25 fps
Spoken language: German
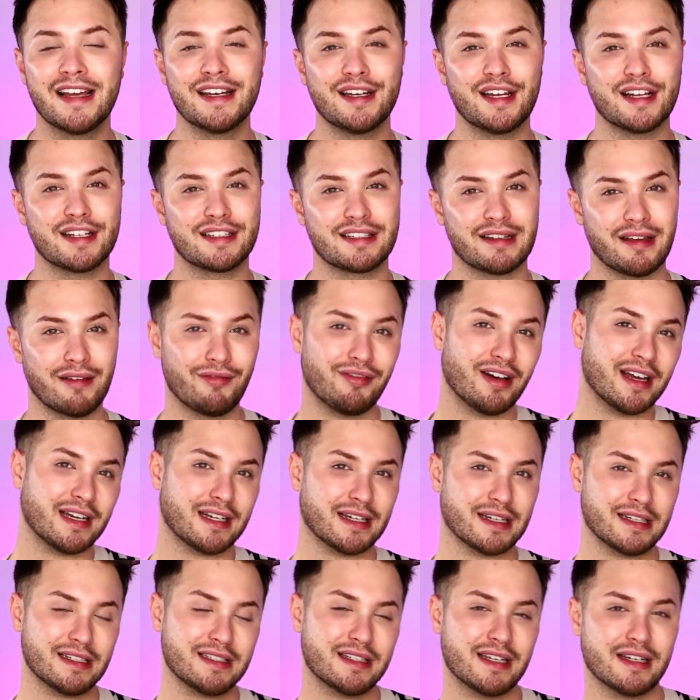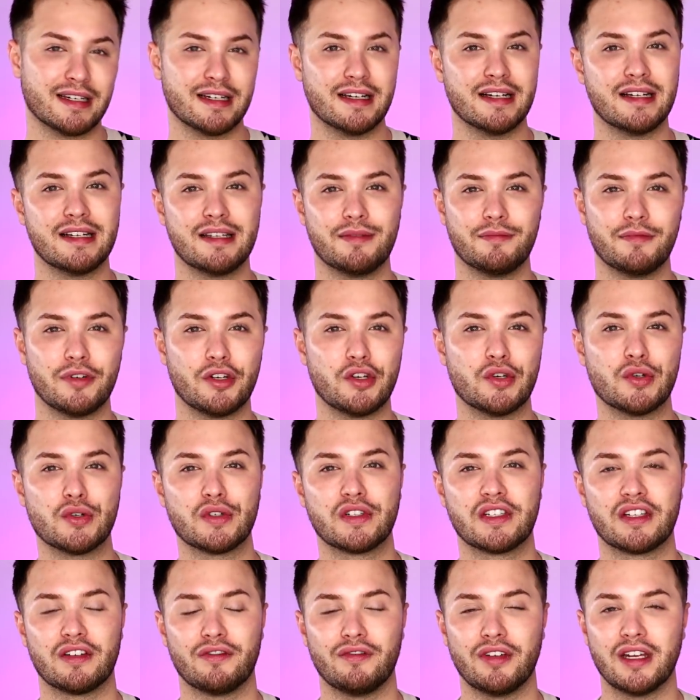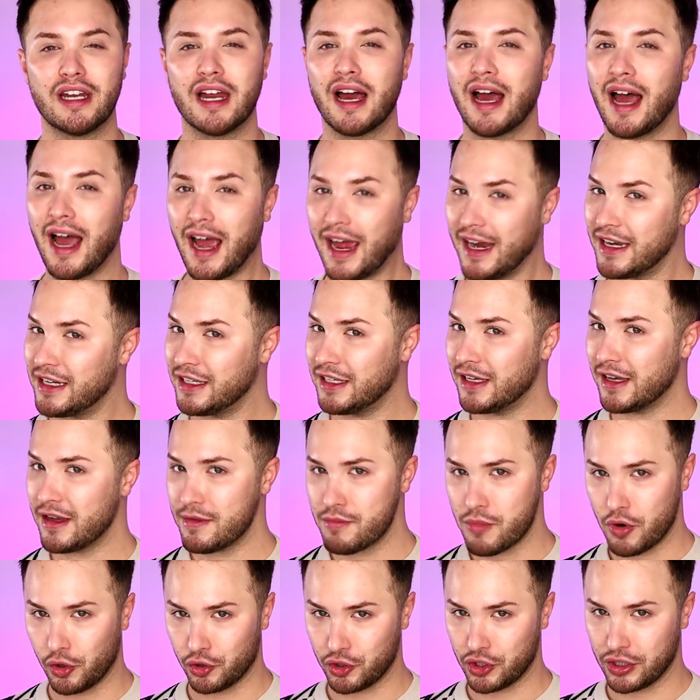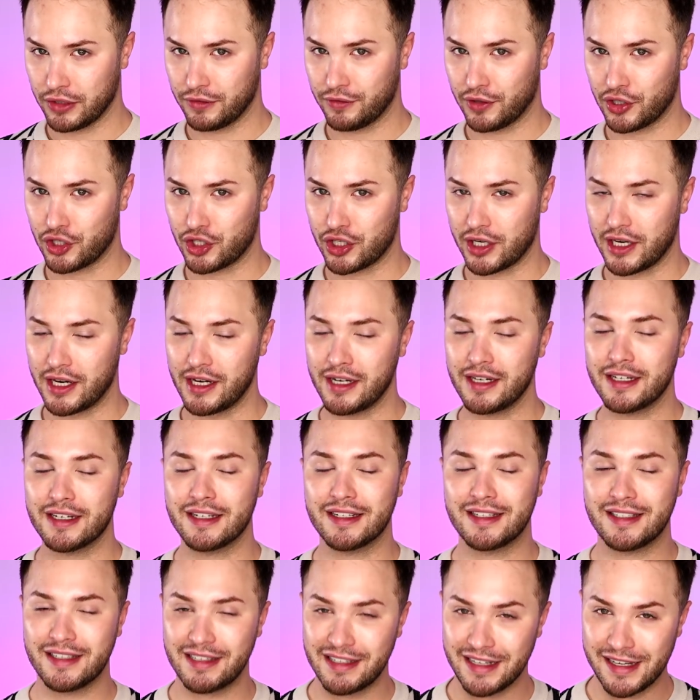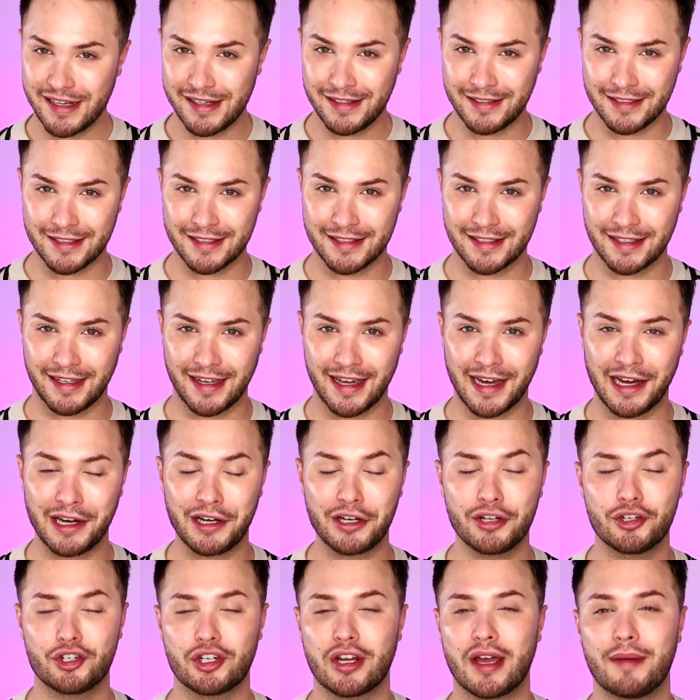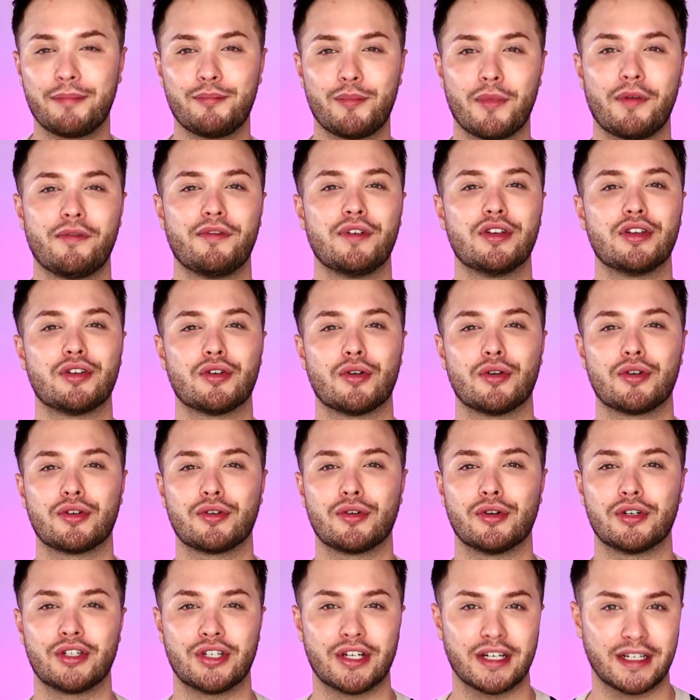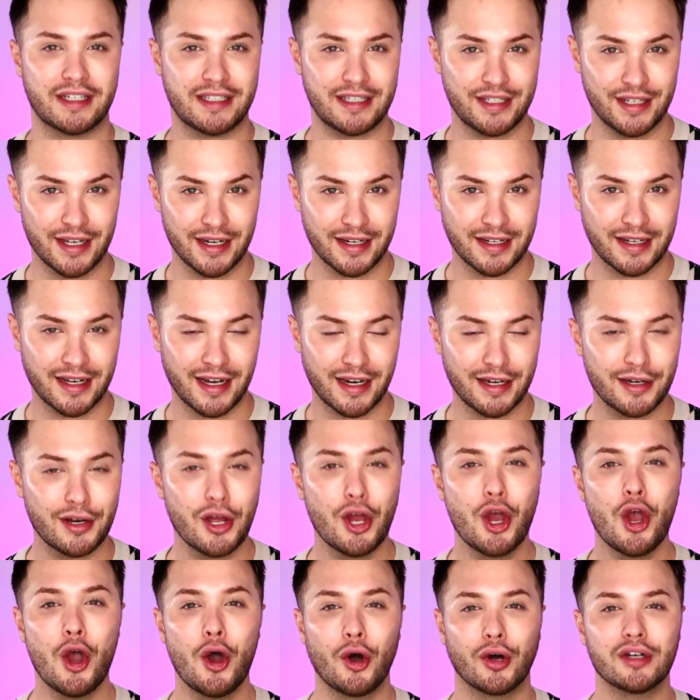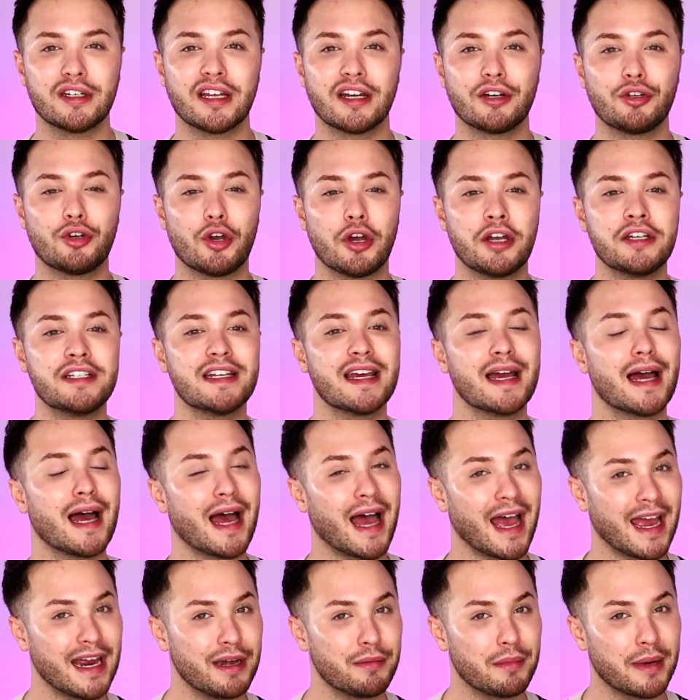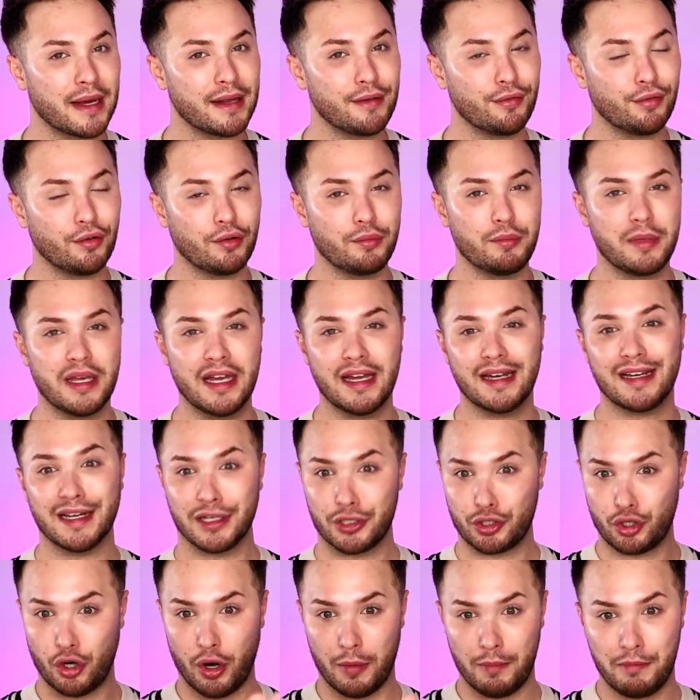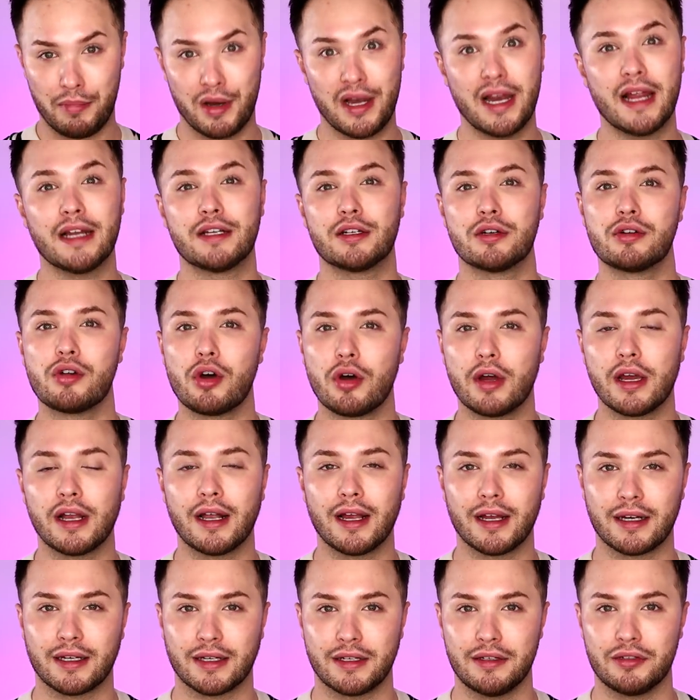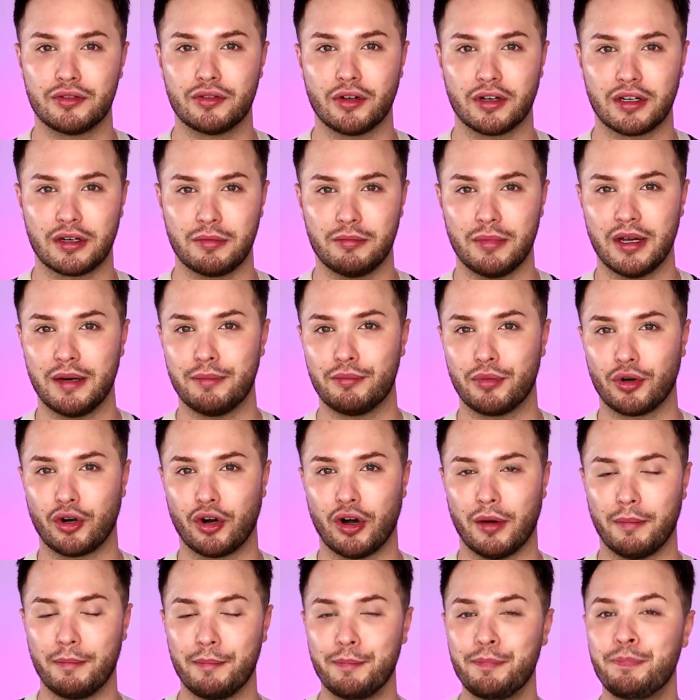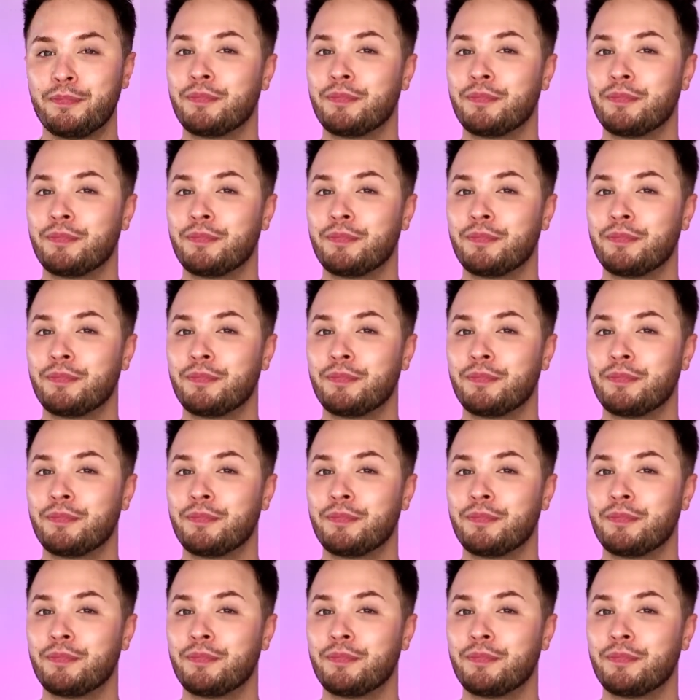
Des Weiteren sind in diesen Videos wieder einige Emojis versteckt. Zählt diese gerne, schreibt mir, wie ich euch kontaktieren kann und dann könnt ihr einmal von mir das komplette neue Catrice-Sortiment bekommen.